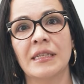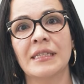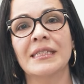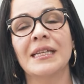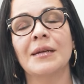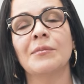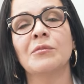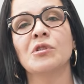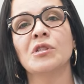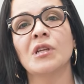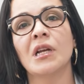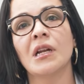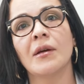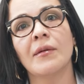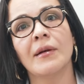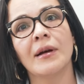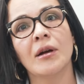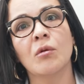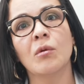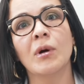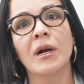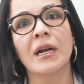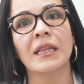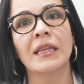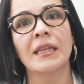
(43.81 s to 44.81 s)
estamos a la
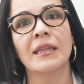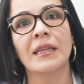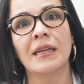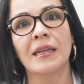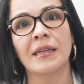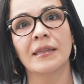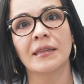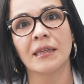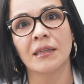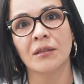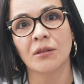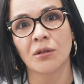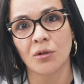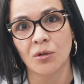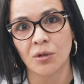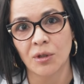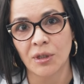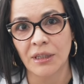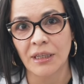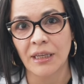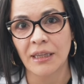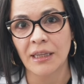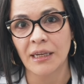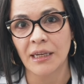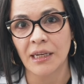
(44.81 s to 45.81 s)
vanguardia de la
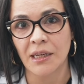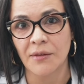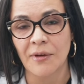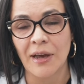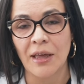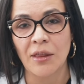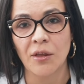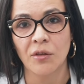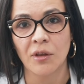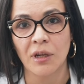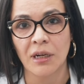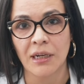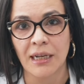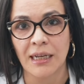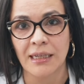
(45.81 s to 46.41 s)
tecnología de cribado del